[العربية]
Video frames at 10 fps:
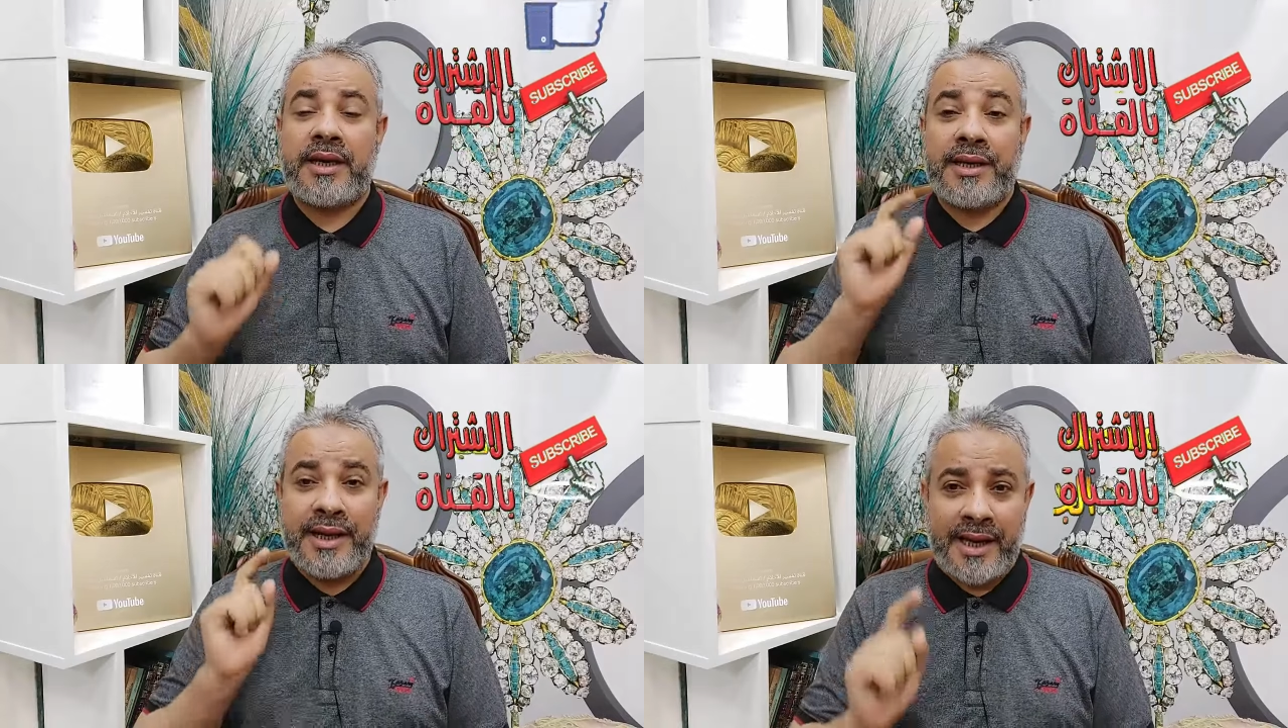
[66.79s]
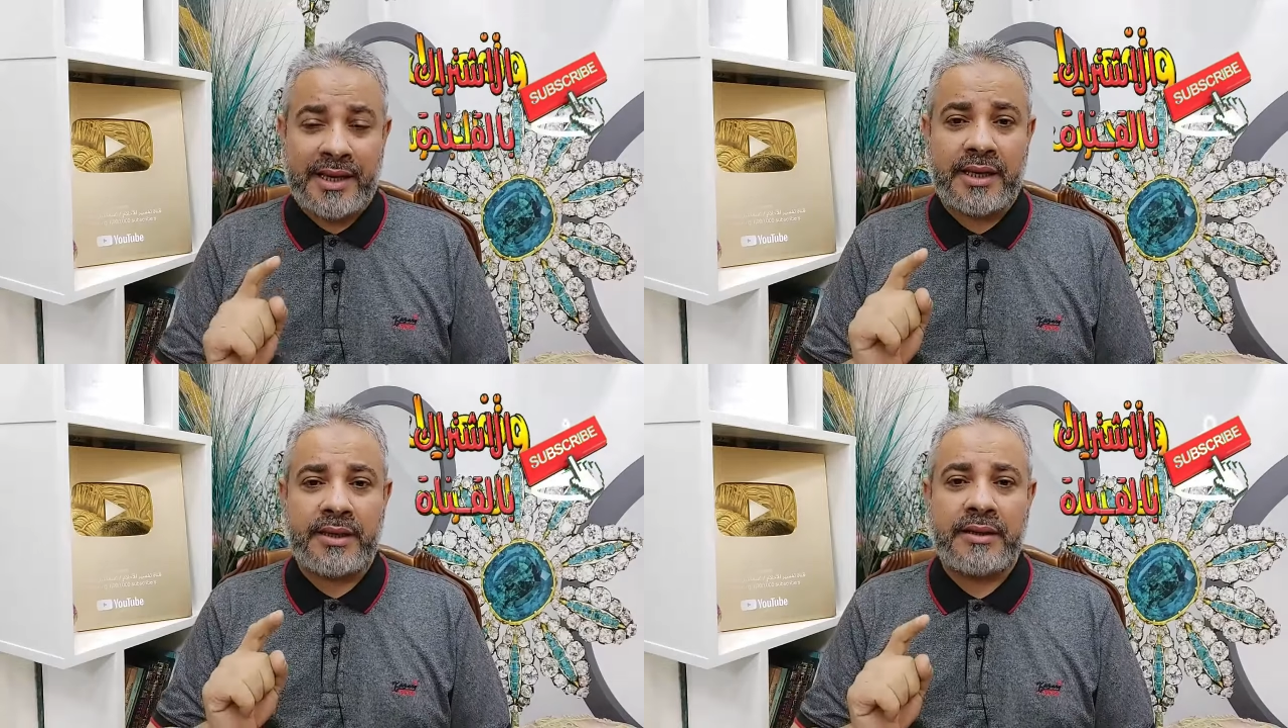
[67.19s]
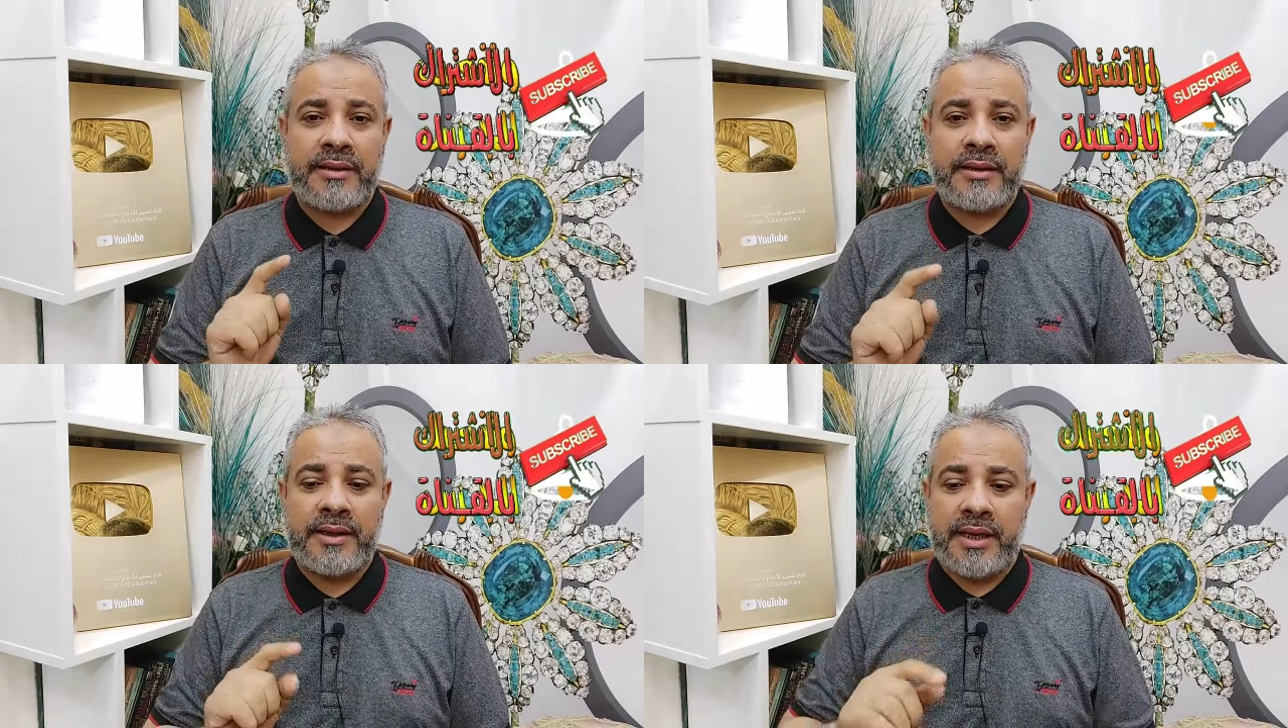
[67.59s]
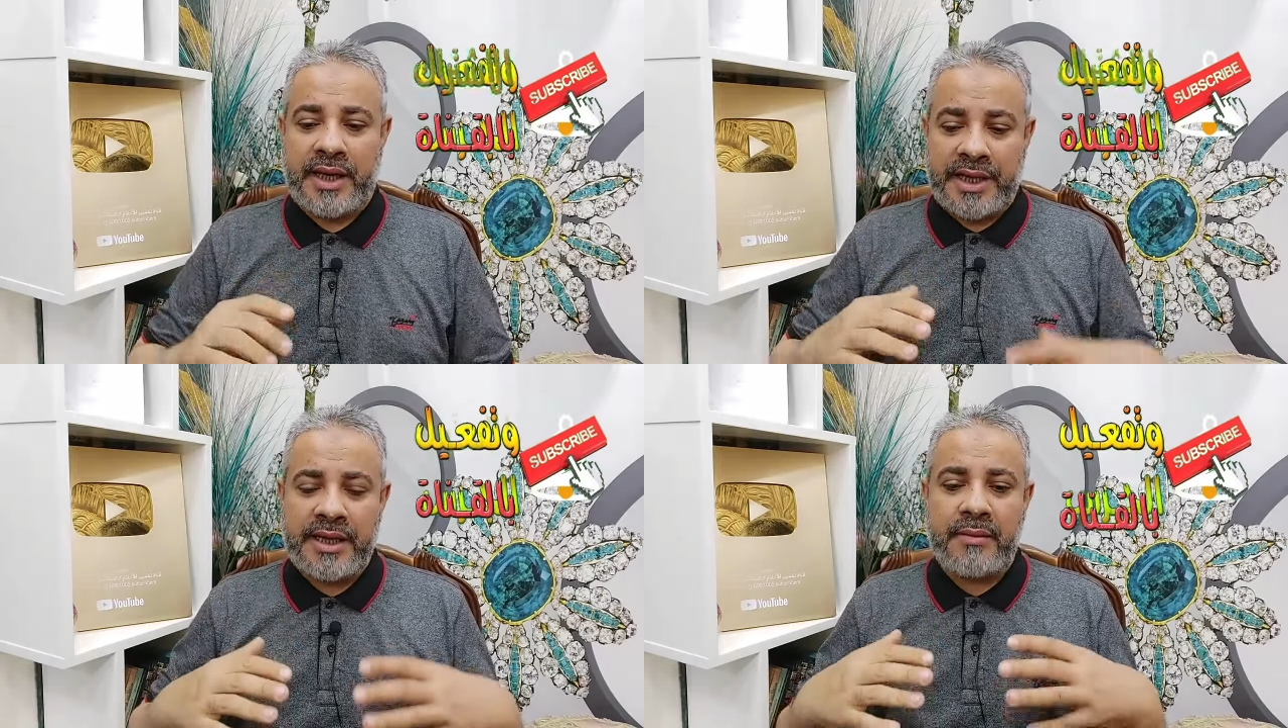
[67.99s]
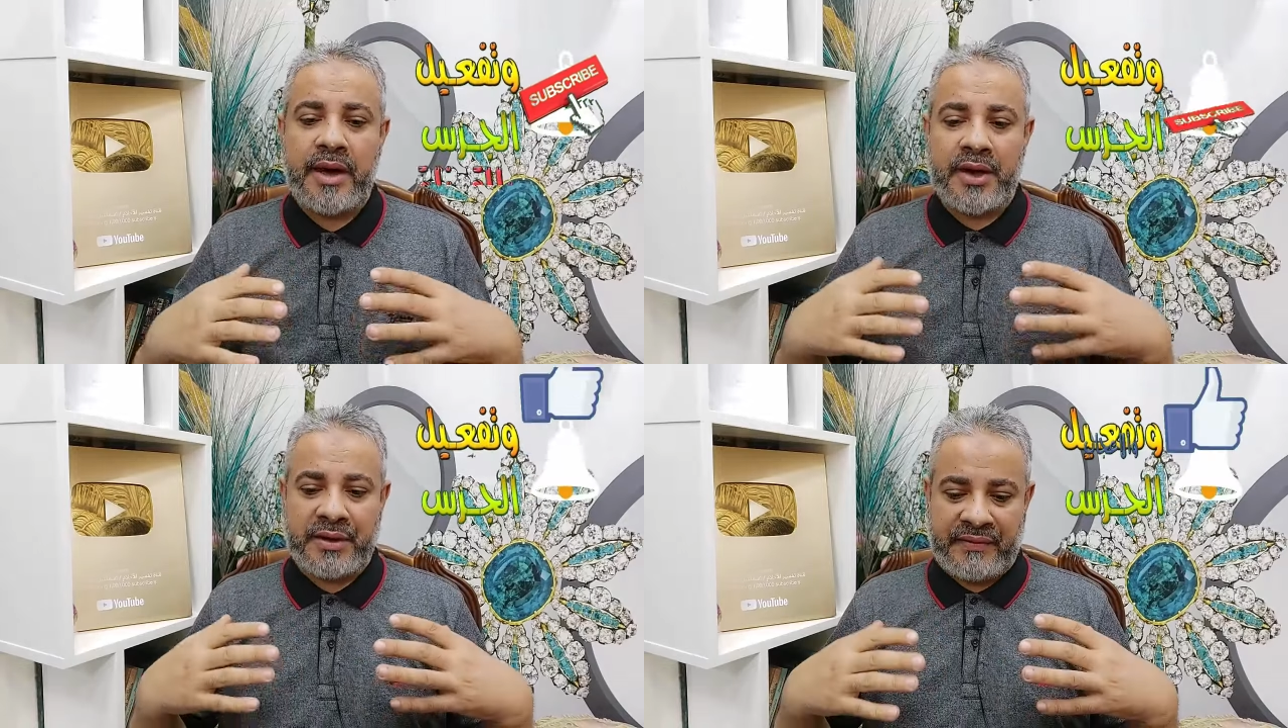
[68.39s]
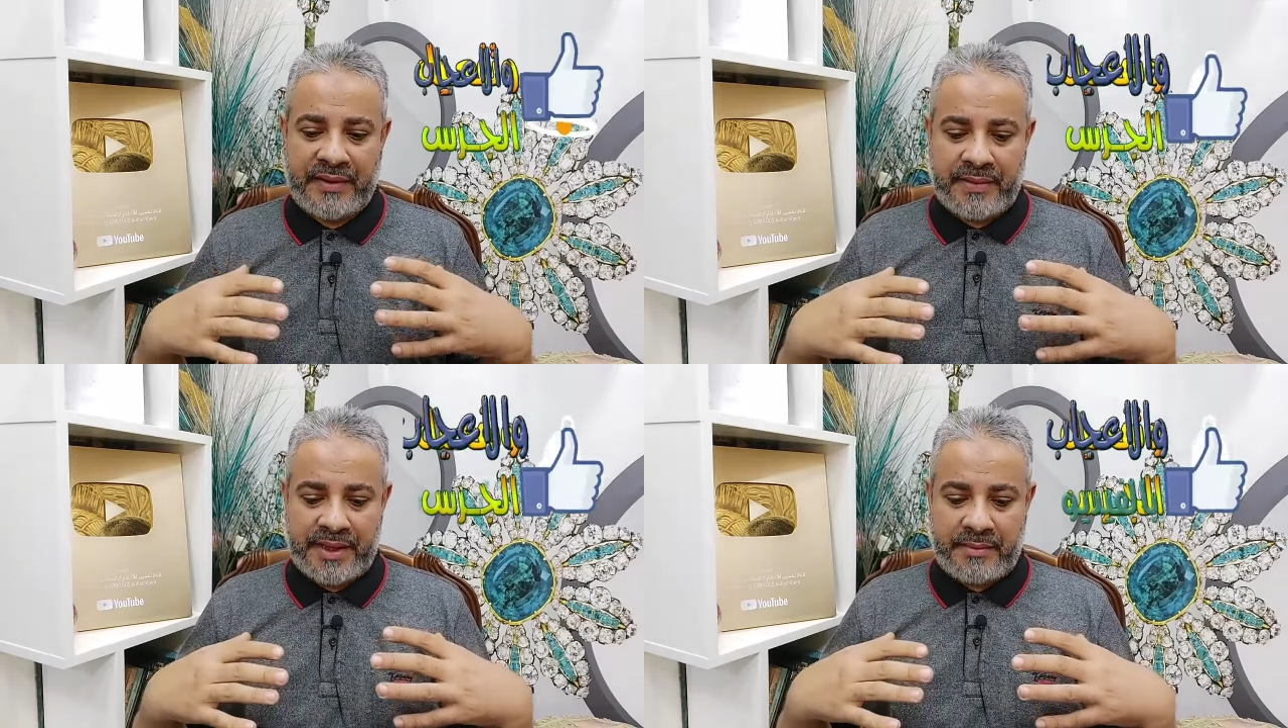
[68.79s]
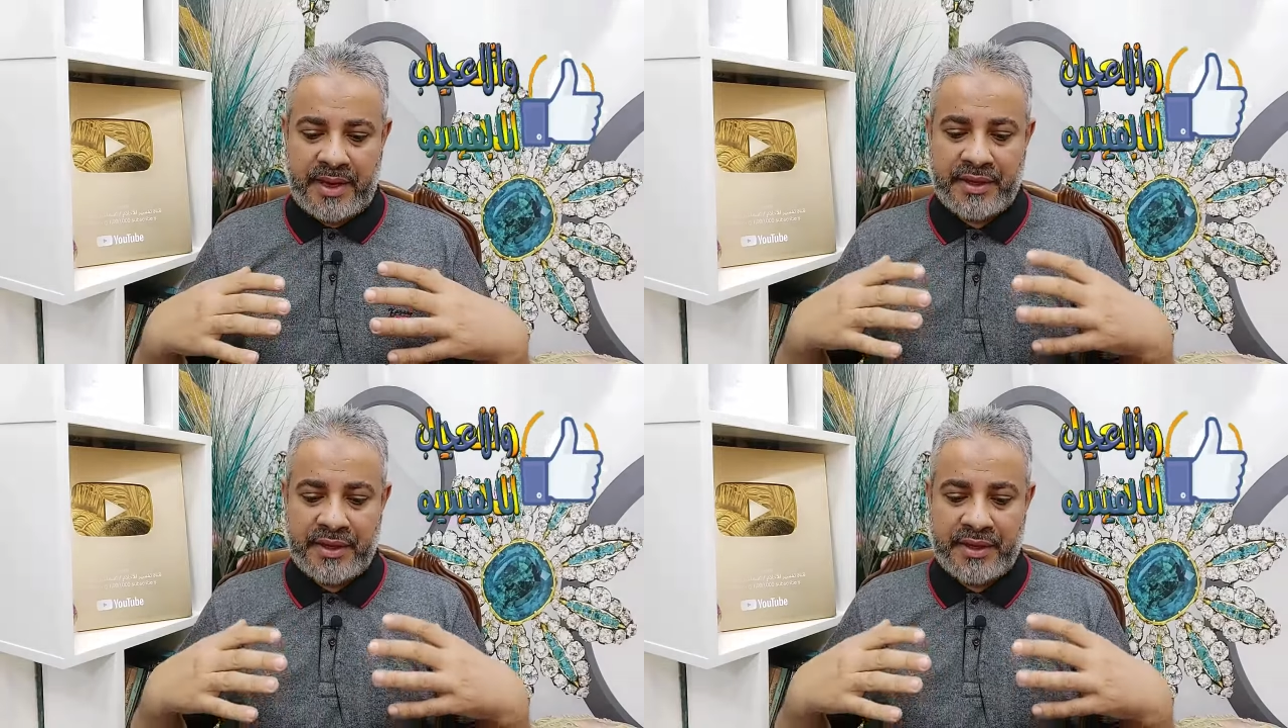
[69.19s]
لكن حينما ارى في المنام